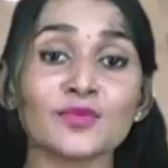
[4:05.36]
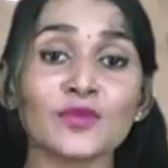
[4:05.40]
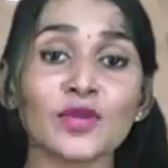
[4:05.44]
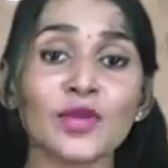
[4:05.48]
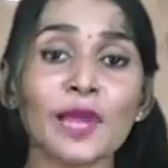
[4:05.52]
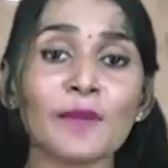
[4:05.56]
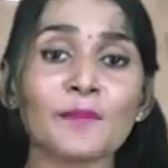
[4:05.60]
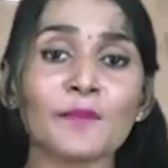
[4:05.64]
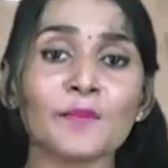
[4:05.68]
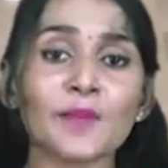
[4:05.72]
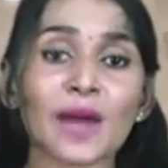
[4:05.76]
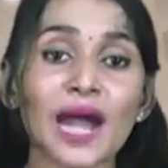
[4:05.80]

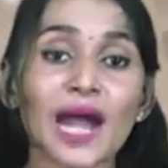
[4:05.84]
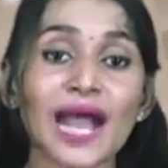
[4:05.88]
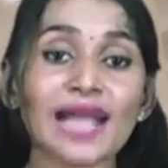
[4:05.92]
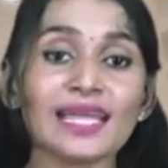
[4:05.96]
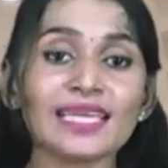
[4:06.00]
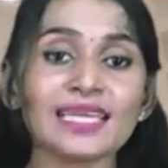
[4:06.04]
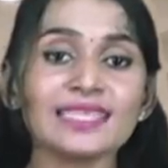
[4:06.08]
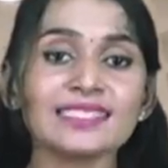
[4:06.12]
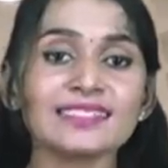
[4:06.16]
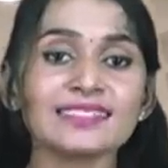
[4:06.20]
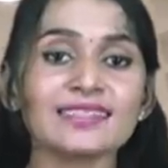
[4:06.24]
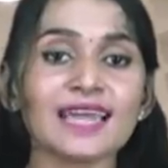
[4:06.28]
மூலம்
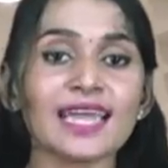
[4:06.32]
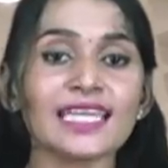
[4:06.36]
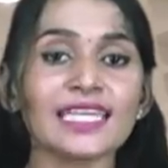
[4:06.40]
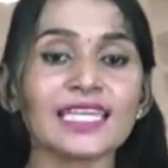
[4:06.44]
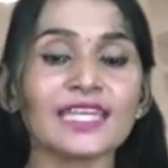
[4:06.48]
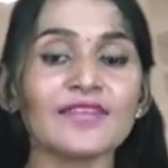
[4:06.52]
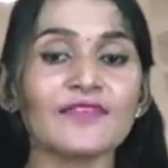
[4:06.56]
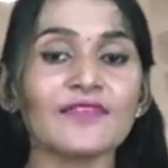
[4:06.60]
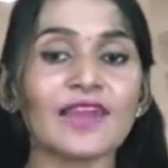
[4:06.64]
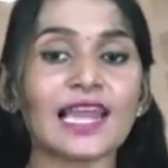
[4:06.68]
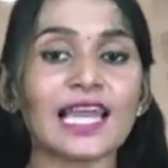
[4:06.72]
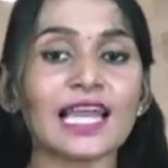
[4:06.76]

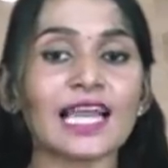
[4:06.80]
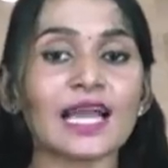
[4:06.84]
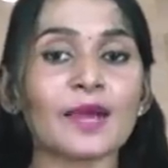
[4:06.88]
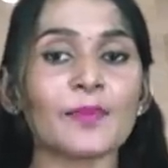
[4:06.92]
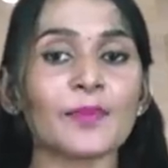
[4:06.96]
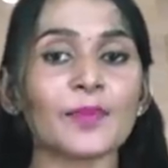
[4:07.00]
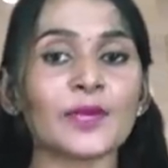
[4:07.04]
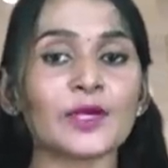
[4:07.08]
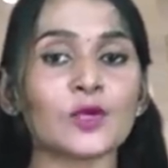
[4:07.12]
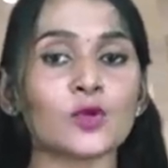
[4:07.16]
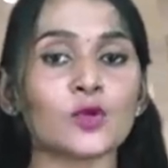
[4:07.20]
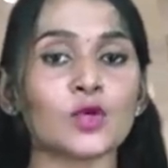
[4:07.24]
பாகிஸ்தானுக்கு
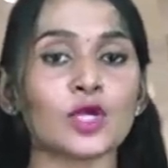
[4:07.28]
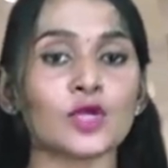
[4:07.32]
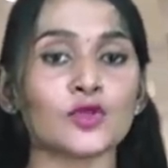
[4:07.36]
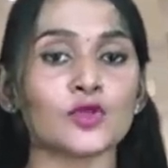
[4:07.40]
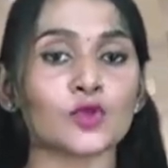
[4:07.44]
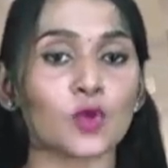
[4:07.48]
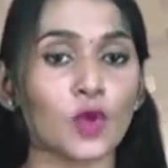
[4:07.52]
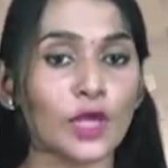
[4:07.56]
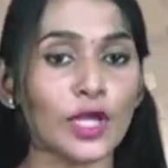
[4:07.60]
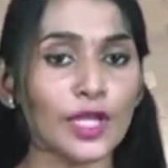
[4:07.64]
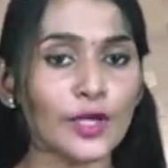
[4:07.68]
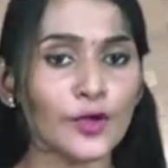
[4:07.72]
வழங்கப்பட்டுள்ள
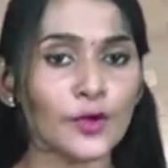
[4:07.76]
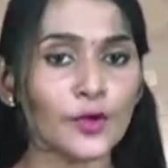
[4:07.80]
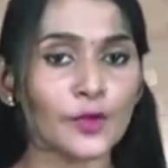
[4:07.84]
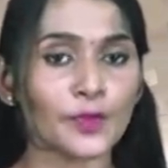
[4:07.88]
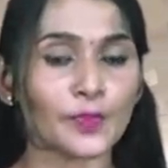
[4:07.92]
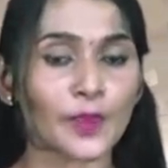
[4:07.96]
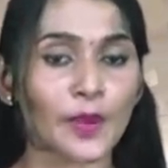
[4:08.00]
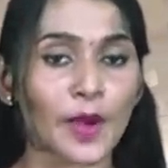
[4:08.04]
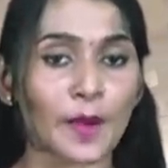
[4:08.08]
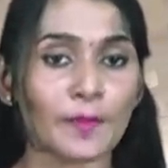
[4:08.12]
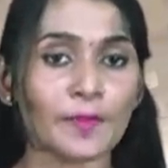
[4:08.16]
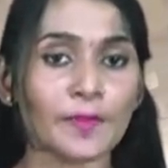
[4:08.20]

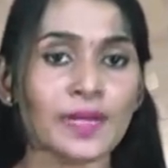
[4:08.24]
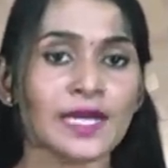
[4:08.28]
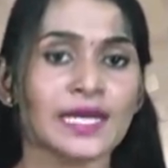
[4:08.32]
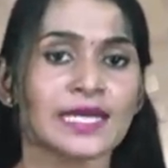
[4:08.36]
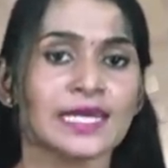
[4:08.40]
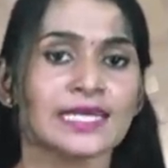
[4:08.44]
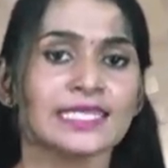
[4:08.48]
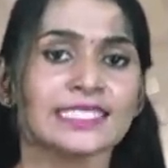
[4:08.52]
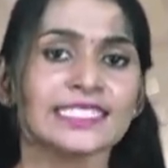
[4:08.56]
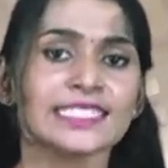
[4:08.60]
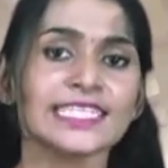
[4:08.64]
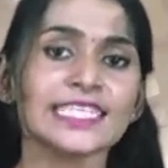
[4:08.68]
தொழில்நுட்பம்
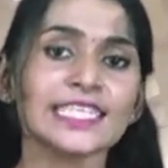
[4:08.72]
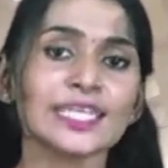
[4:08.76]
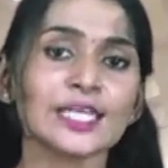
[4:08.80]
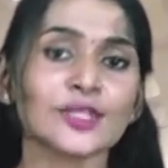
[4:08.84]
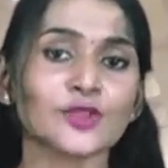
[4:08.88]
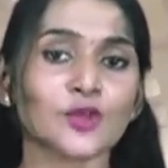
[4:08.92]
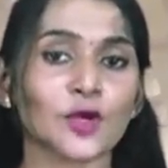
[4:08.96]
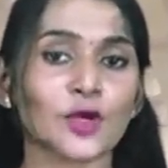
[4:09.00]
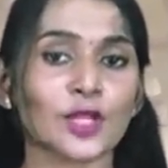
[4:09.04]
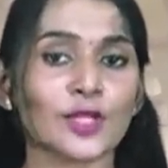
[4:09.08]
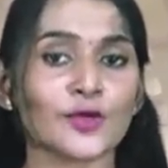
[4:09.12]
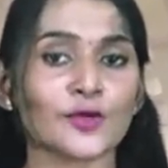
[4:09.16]
சீன
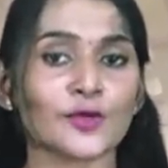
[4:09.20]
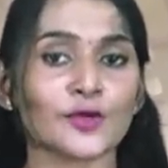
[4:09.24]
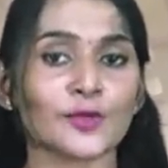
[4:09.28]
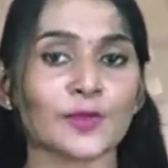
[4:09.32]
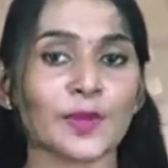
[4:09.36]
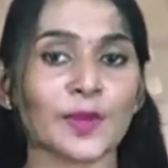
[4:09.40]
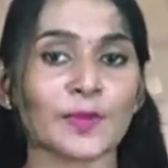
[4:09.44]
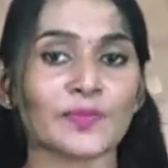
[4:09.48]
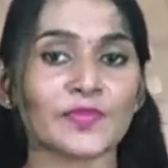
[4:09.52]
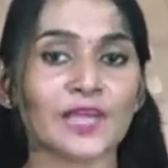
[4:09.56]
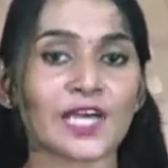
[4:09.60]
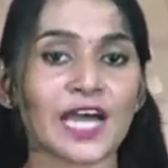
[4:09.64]

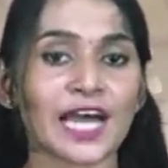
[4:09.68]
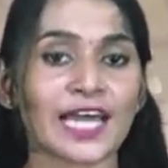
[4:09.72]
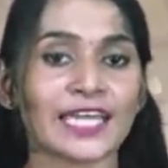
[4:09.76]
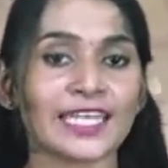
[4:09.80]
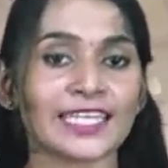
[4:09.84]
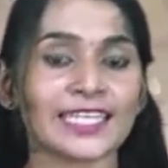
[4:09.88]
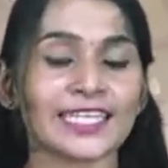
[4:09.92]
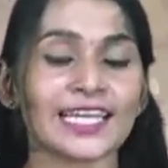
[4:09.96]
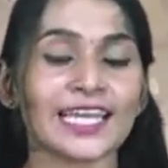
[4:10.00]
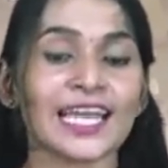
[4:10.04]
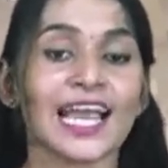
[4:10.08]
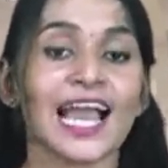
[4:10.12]
தொழில்நுட்பம்
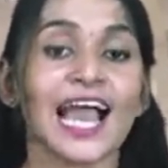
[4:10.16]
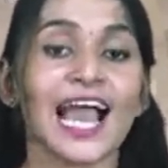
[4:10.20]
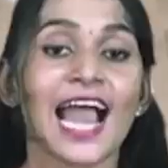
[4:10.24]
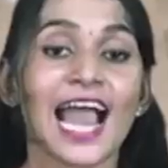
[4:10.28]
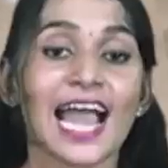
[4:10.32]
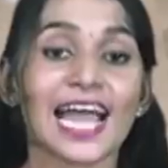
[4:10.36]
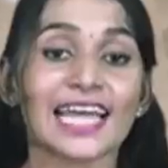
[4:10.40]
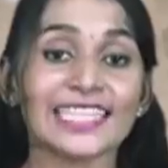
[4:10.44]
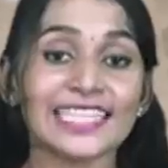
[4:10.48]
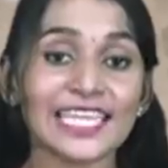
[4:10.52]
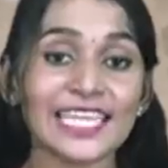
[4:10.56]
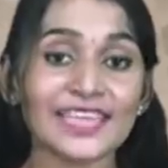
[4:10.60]
தான்
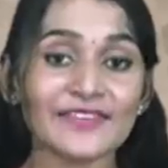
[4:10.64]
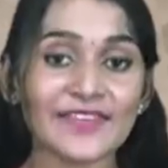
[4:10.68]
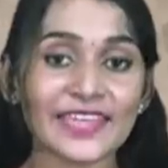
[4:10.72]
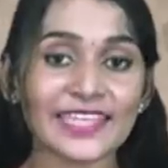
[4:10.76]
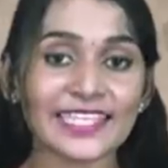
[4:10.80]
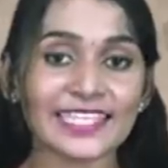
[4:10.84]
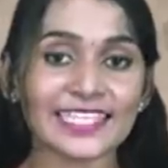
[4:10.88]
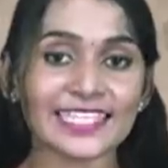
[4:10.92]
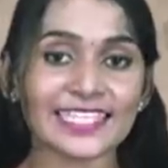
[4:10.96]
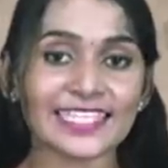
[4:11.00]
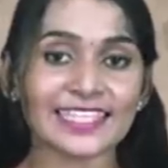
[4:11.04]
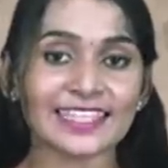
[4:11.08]
அதை
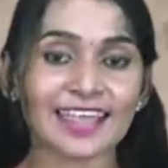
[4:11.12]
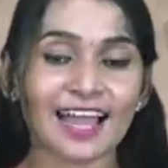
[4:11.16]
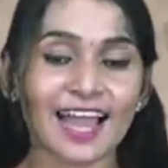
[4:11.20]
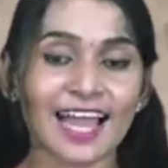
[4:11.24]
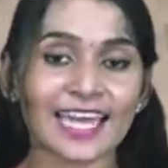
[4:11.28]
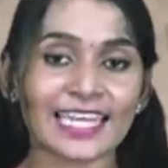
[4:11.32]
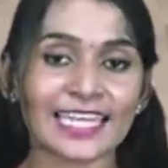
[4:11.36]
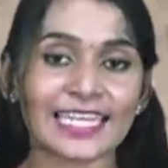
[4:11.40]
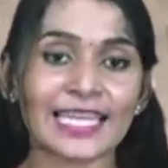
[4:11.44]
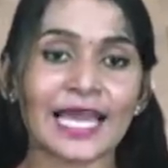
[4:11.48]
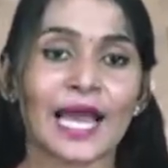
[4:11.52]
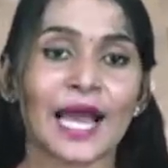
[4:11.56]

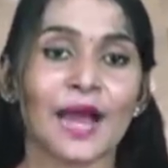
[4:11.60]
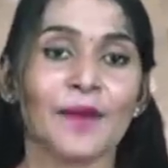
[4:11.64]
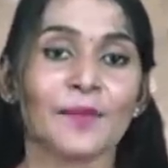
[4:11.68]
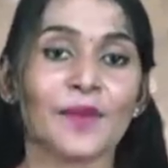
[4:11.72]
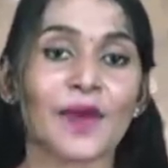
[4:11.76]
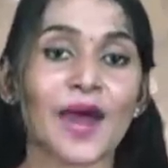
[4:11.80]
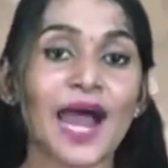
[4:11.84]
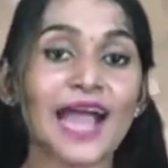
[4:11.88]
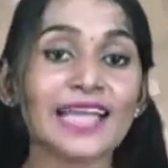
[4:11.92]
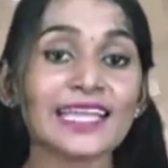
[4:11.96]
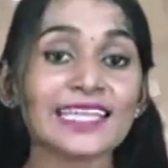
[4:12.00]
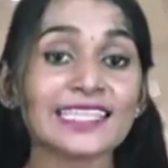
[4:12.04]
வைத்துத்தான்
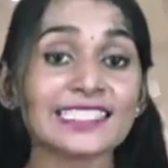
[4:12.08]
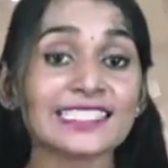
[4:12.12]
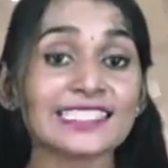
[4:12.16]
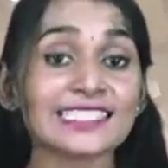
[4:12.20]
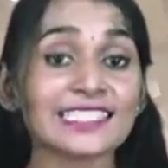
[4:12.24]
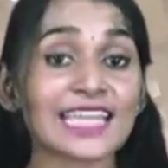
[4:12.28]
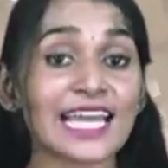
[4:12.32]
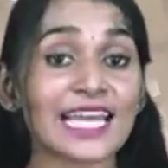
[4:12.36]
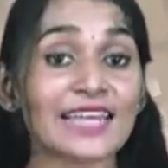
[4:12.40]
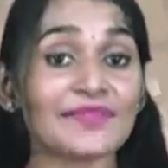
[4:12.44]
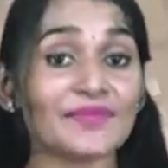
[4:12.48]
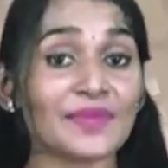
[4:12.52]

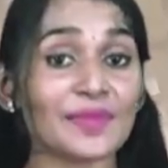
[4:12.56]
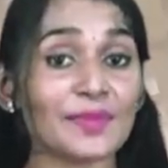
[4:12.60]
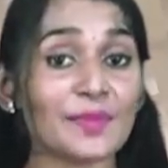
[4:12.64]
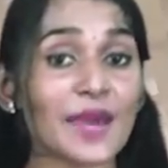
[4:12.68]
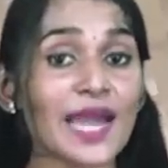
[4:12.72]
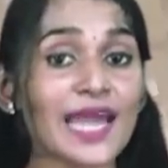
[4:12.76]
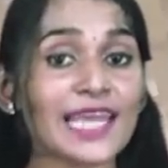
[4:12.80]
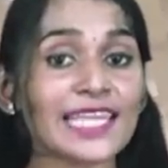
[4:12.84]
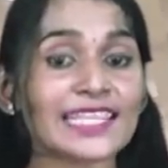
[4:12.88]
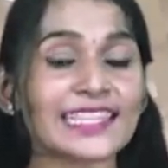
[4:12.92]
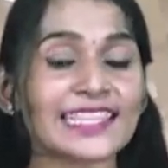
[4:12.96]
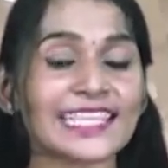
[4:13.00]
பாகிஸ்தான்
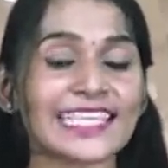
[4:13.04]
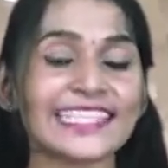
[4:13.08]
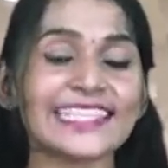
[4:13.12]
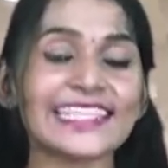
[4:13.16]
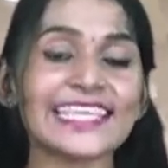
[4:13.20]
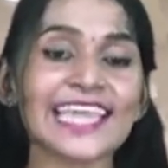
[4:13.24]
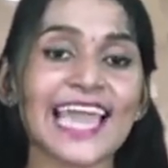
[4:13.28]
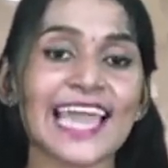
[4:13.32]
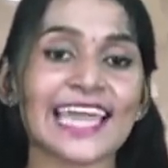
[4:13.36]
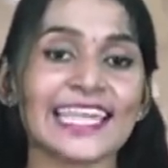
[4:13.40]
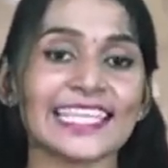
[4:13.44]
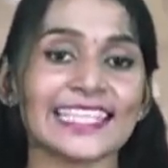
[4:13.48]
விமானத்தை
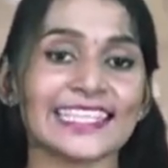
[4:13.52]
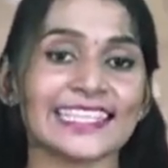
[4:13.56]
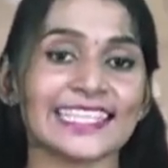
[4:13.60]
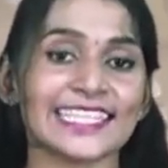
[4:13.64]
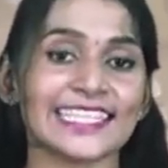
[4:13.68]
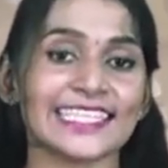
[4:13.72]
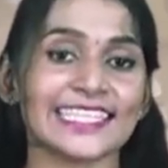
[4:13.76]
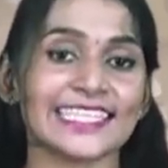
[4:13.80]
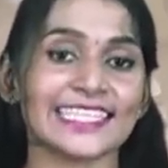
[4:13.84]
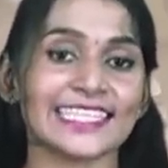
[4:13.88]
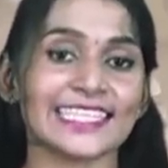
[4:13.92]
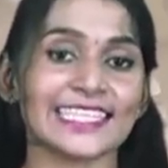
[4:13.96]

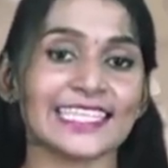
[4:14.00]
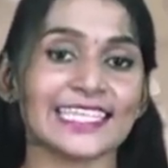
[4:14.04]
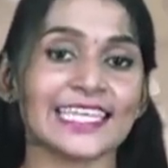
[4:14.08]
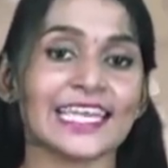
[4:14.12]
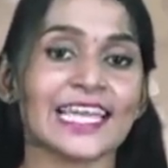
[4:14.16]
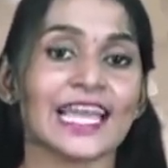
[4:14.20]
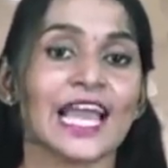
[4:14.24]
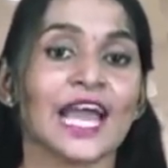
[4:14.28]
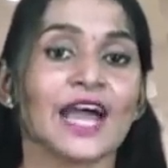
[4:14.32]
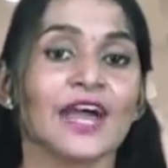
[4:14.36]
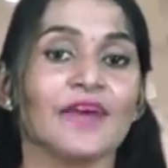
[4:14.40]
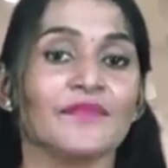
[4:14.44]
தயாரித்தது
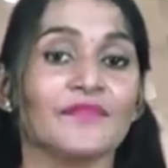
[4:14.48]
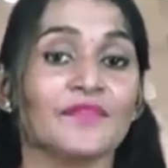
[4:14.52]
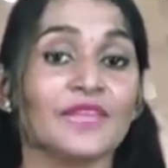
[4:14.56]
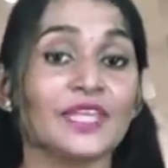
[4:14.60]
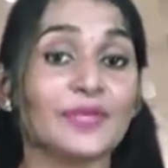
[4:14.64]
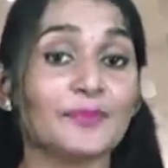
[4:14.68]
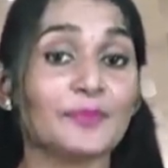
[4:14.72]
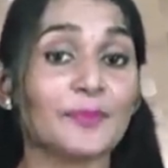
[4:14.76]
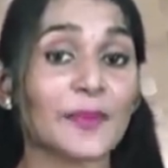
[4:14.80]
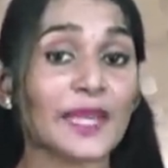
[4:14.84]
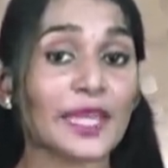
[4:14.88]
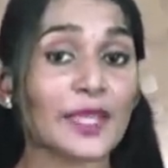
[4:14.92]

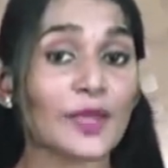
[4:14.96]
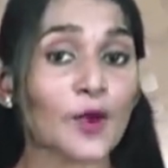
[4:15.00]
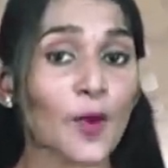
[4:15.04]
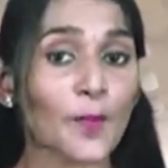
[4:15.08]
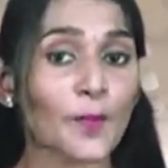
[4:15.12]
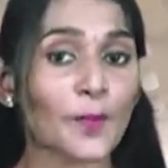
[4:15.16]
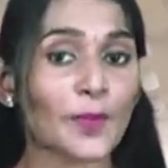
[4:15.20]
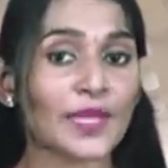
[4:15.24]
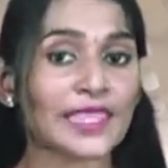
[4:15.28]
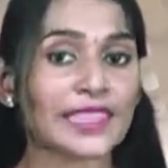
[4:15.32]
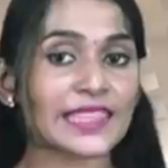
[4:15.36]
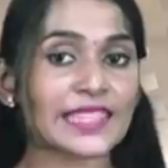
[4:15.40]
விற்பனை
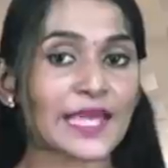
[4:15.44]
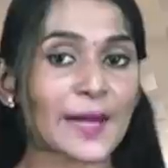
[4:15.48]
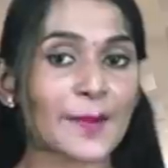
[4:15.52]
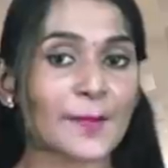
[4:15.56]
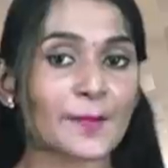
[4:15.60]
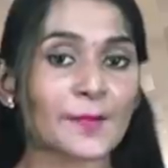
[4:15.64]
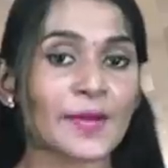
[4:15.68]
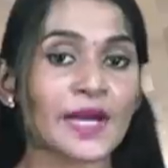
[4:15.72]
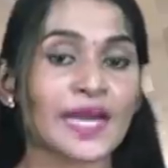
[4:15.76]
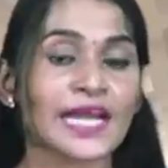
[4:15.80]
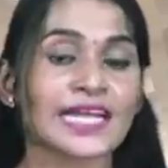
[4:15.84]
ஒப்பந்தம்